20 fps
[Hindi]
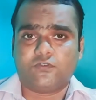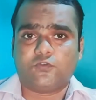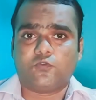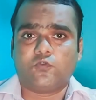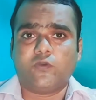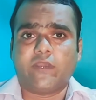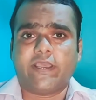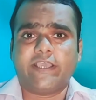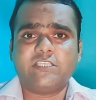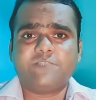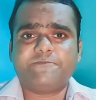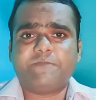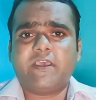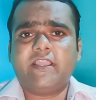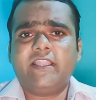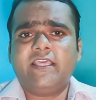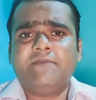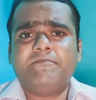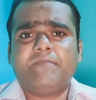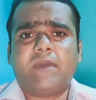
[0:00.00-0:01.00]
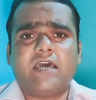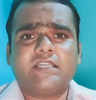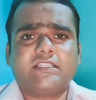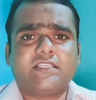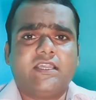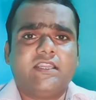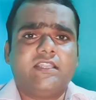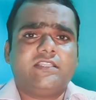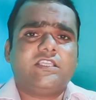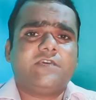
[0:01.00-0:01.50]
तो गाइस पहले हम बात
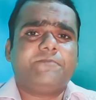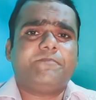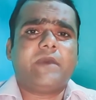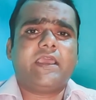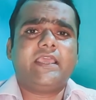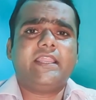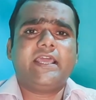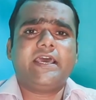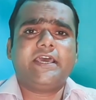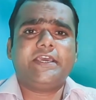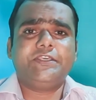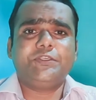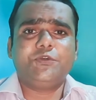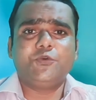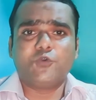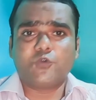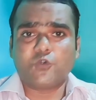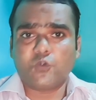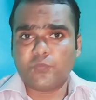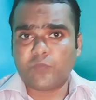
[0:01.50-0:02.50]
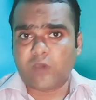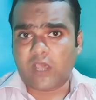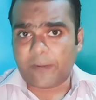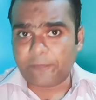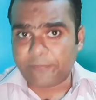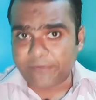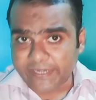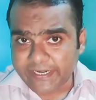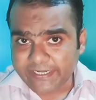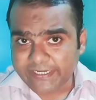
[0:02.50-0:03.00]
कर लेते हैं पहला यूट्यूब
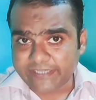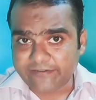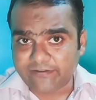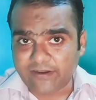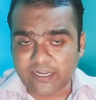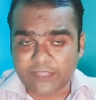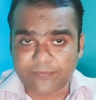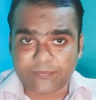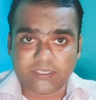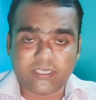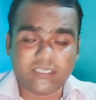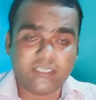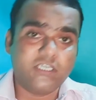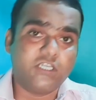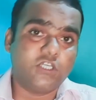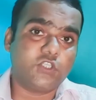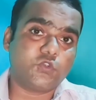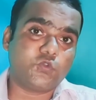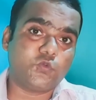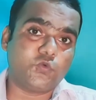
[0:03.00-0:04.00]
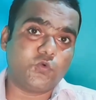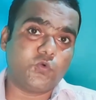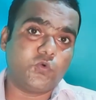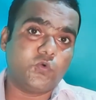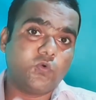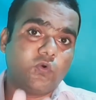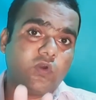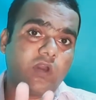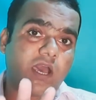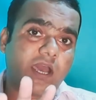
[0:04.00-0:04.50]
अपडेट के बारे में
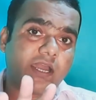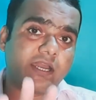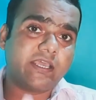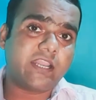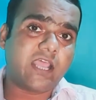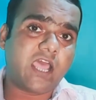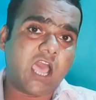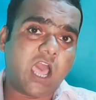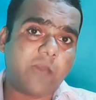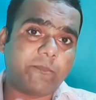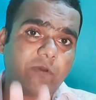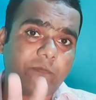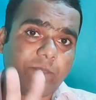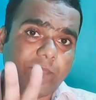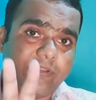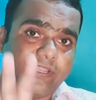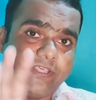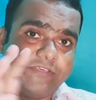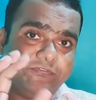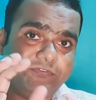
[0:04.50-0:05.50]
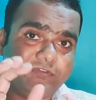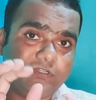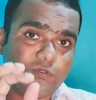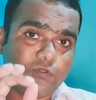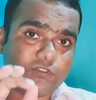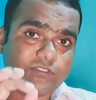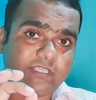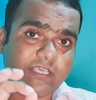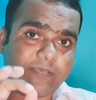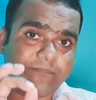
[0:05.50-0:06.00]
तो अगर आप अपने
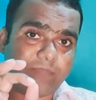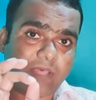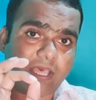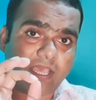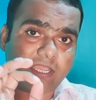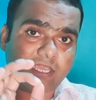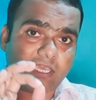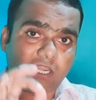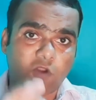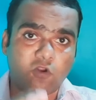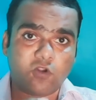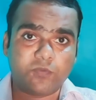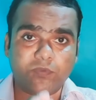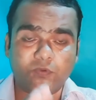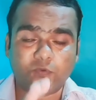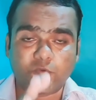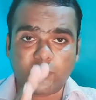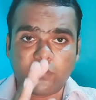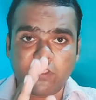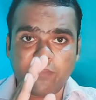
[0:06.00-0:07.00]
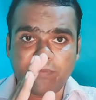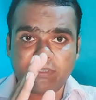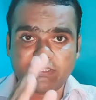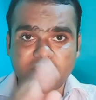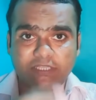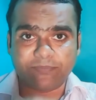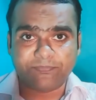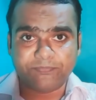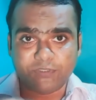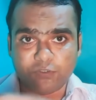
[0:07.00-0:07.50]
वीडियोस के बैकग्राउंड में कोई
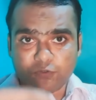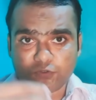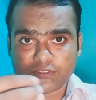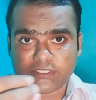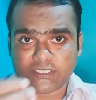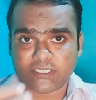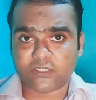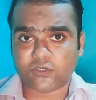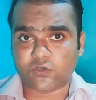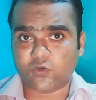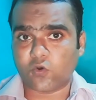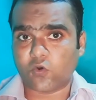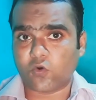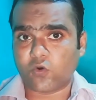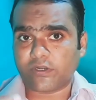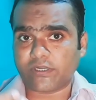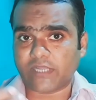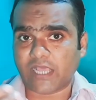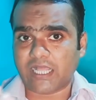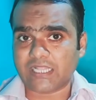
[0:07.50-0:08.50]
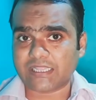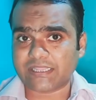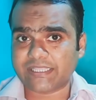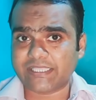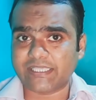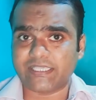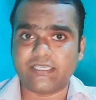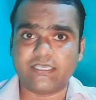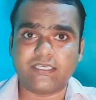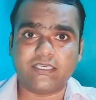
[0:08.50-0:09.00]
मतलब म्यूज़िक को
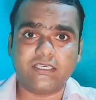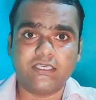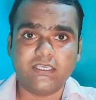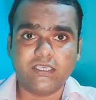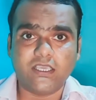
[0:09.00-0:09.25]
डालते हैं